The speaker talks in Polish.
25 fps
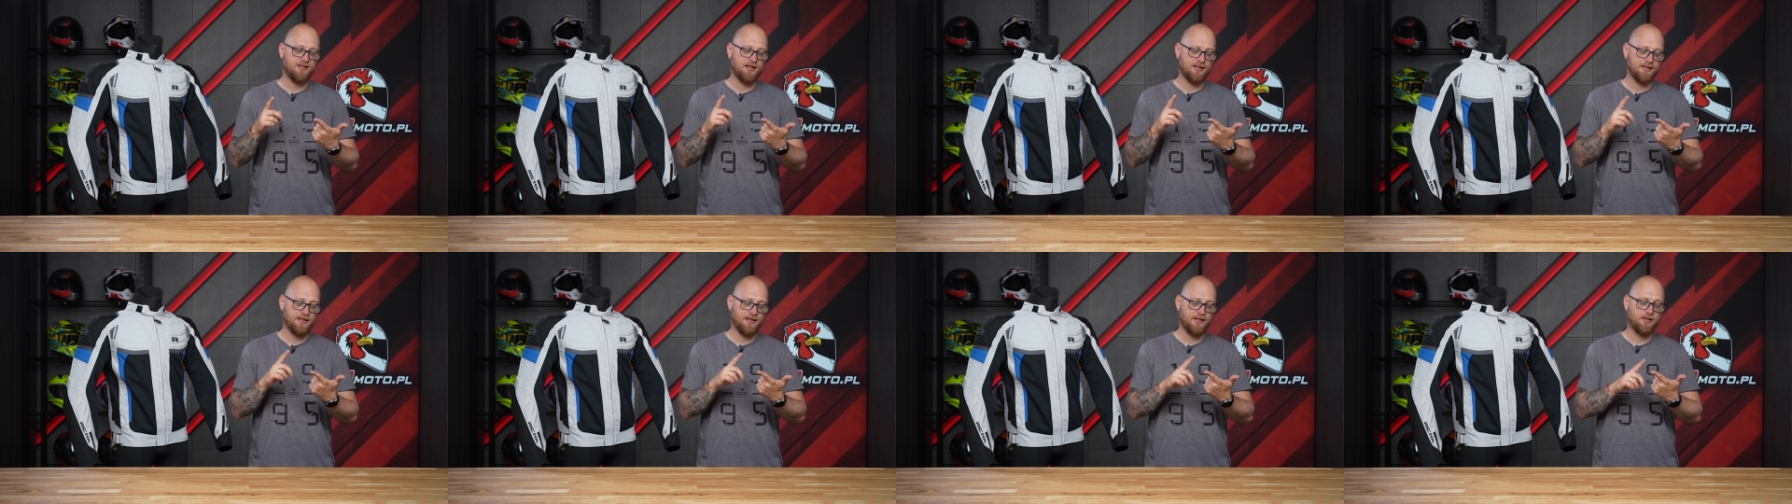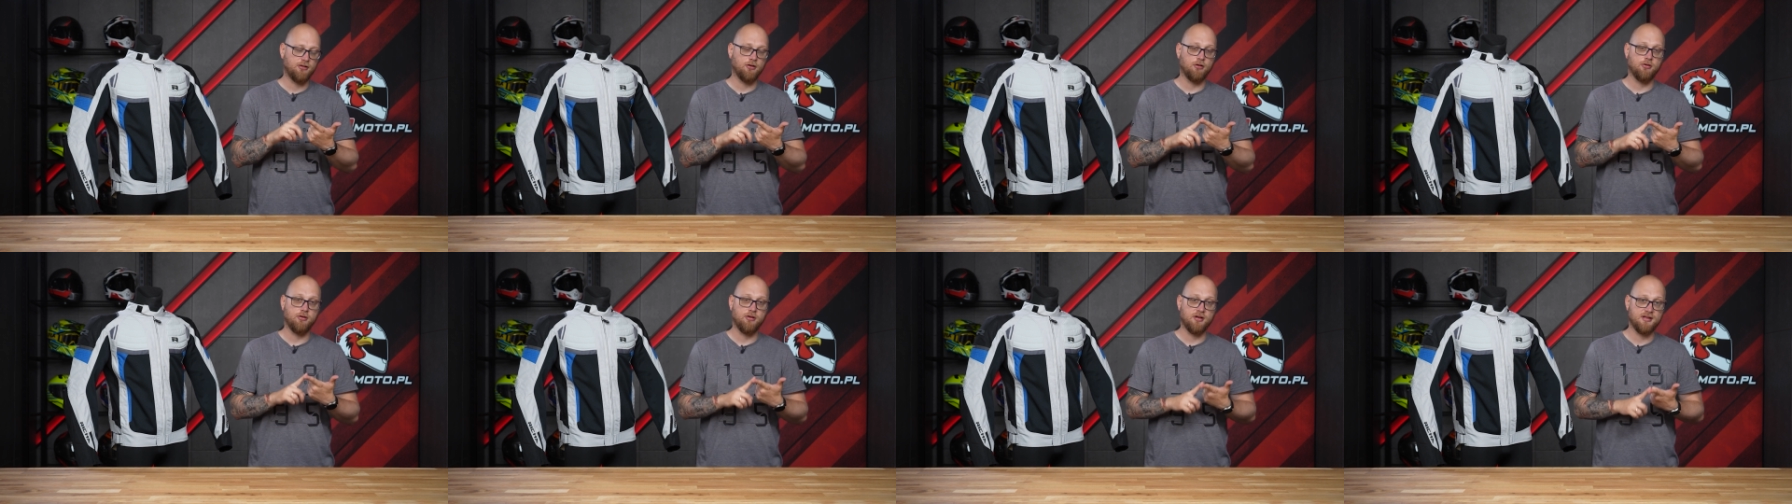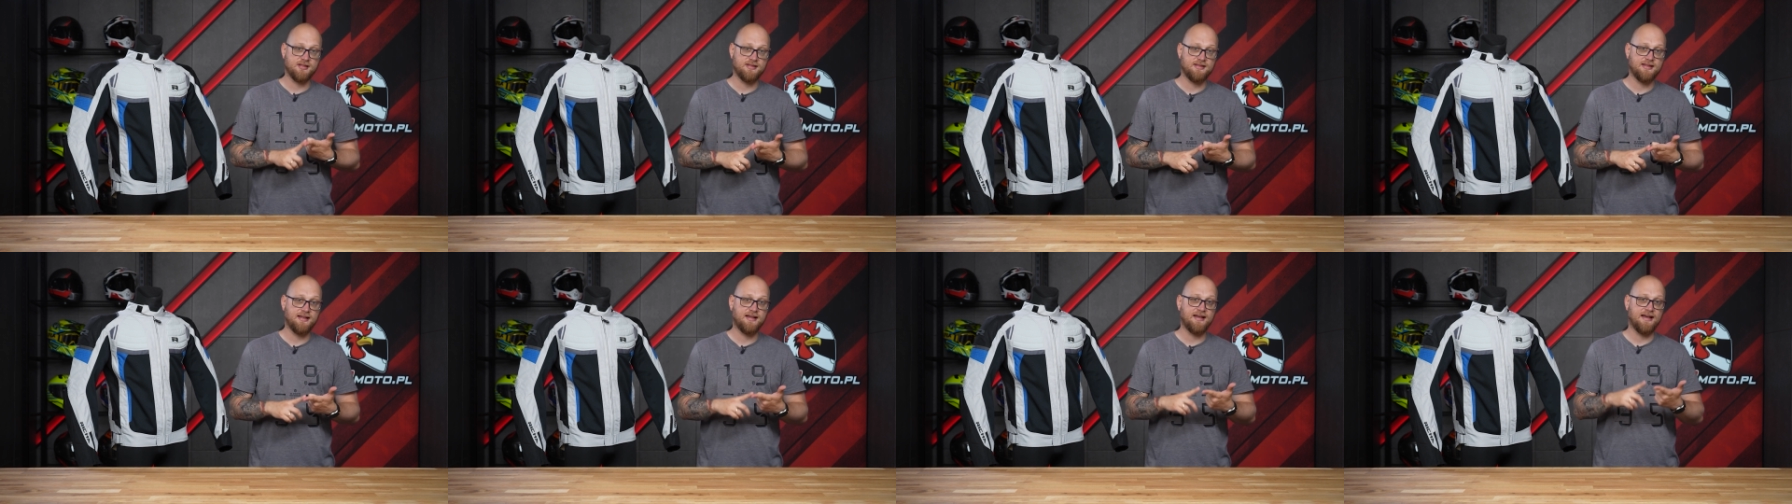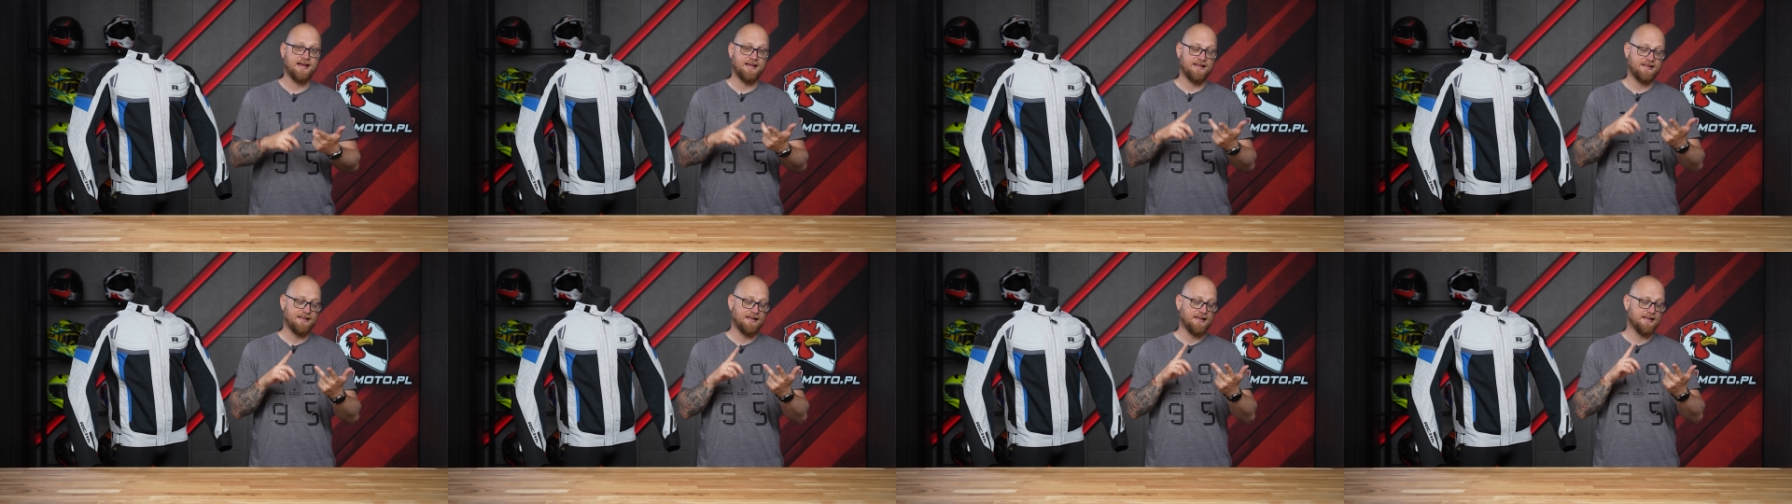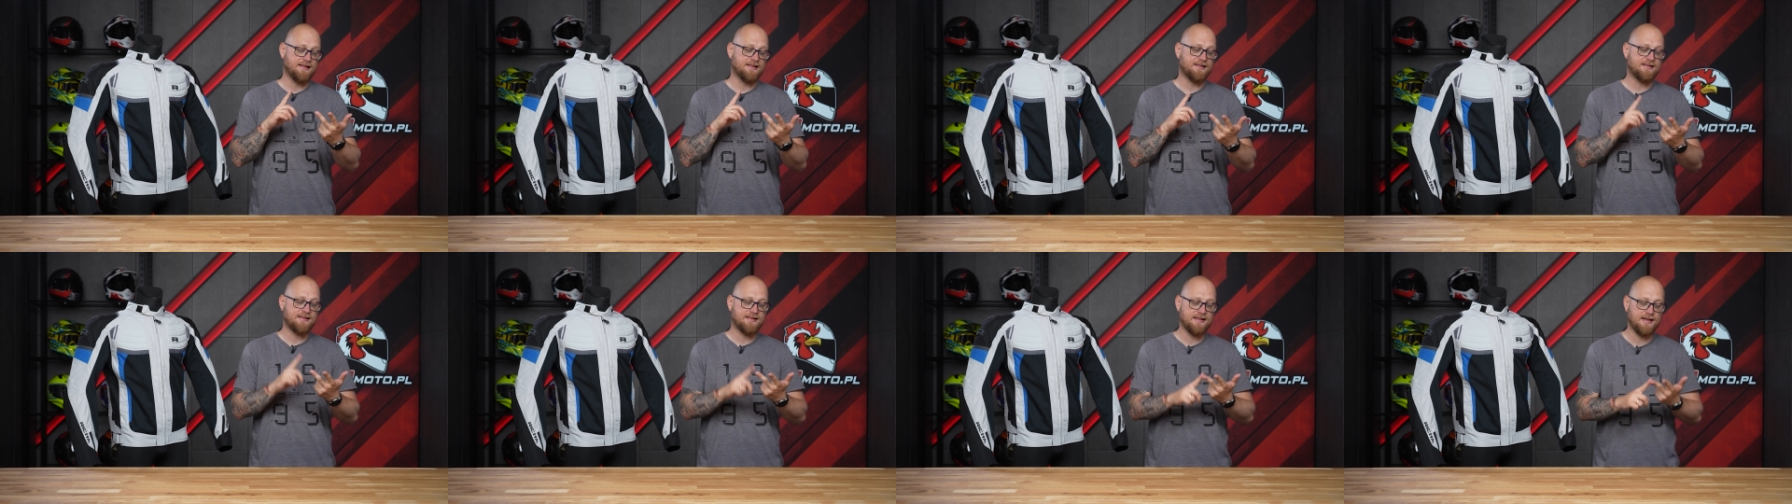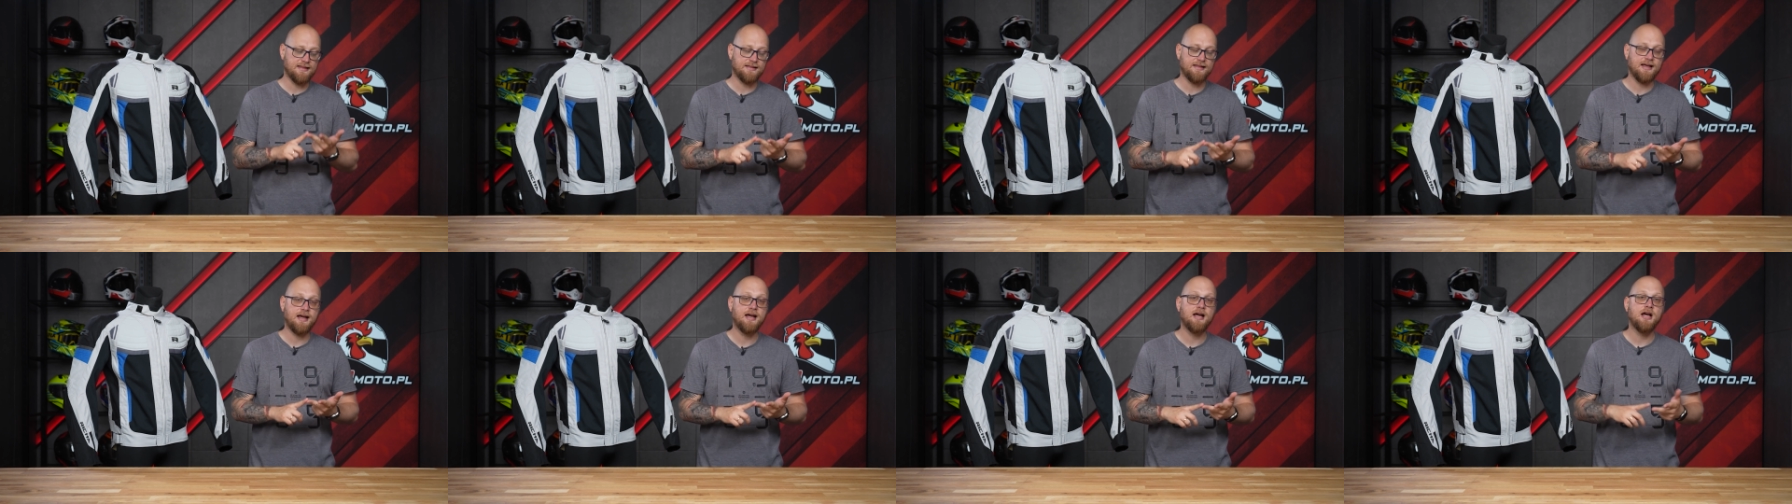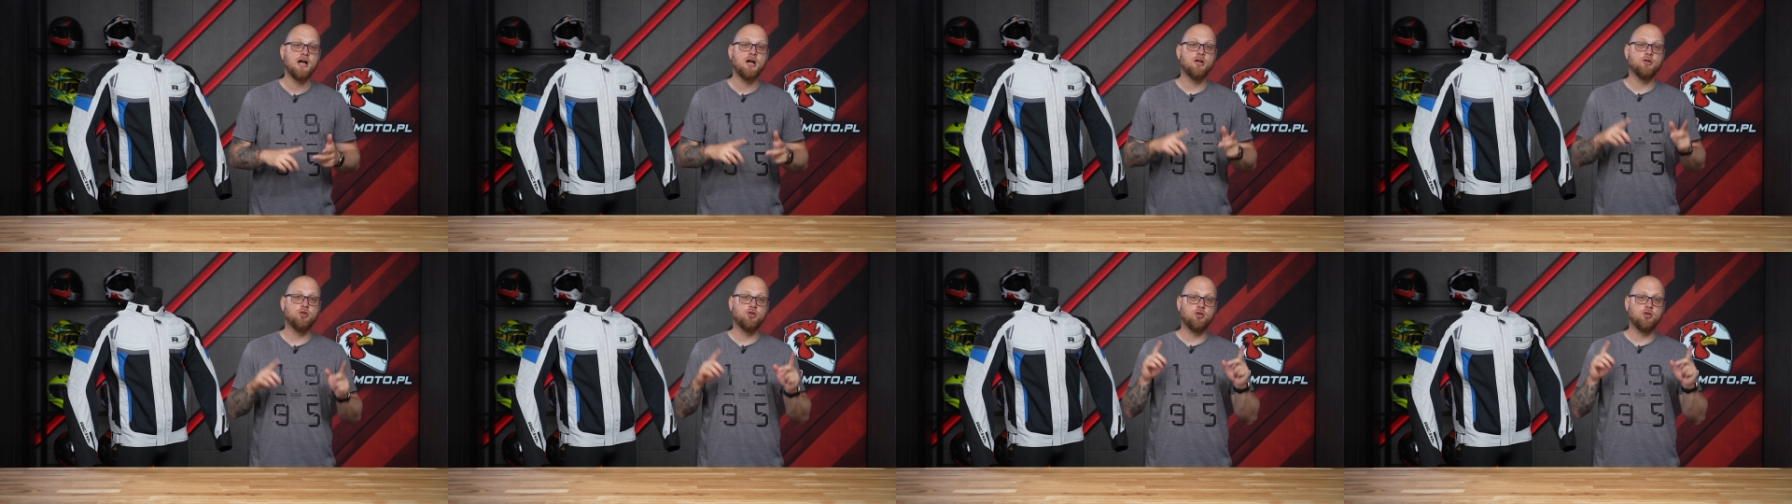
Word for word: w danej kolorystykę i cenę,